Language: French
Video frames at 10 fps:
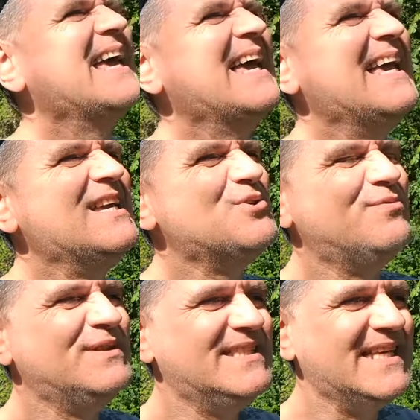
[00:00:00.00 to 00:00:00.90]
Et je
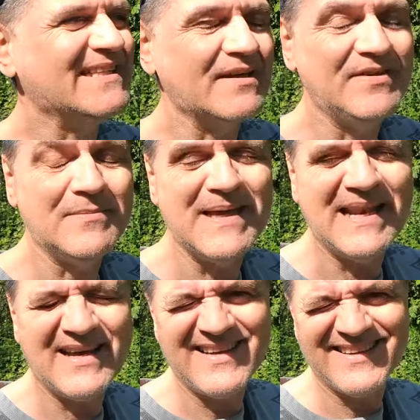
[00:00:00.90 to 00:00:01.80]
vous dis à très vite, mais
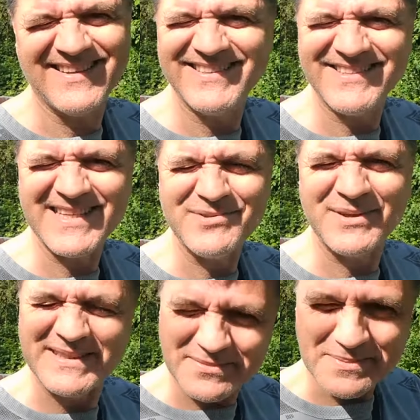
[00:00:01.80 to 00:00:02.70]
là, ce sera sur
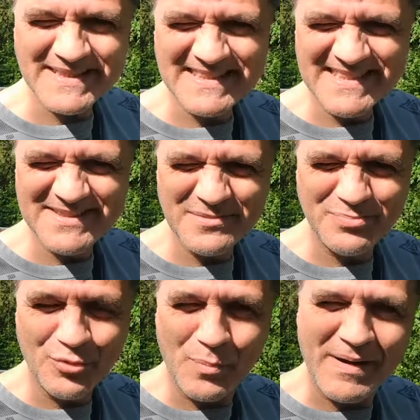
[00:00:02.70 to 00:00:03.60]
TV Bêtises
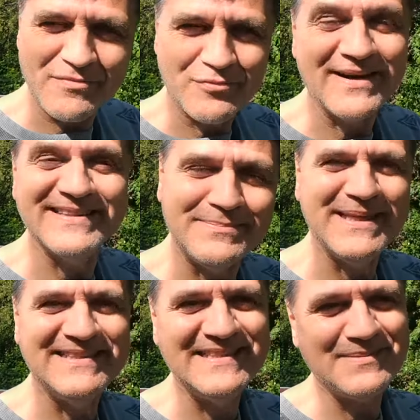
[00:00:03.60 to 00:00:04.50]
pour parfois des
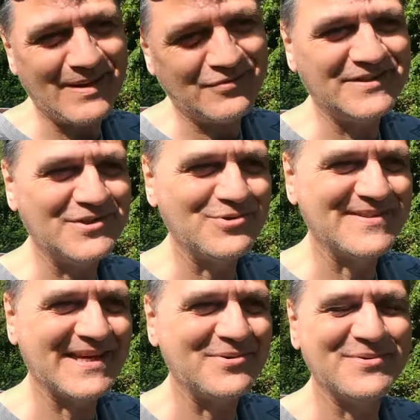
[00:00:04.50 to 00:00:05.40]
bêtises et parfois des choses
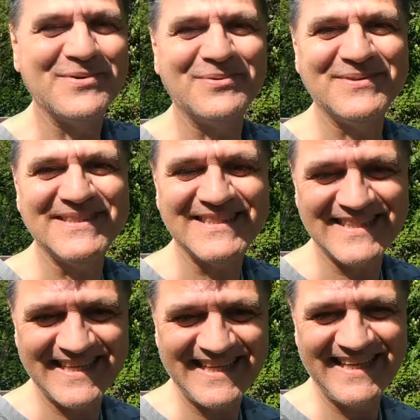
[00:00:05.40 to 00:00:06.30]
sérieuses
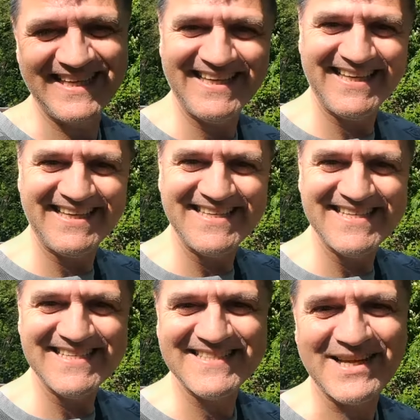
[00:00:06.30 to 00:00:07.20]
aussi.
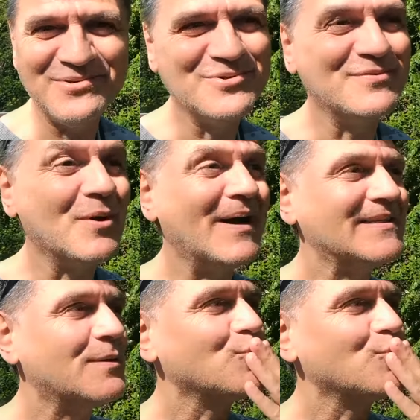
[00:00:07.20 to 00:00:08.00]
Salut, je vous embrasse.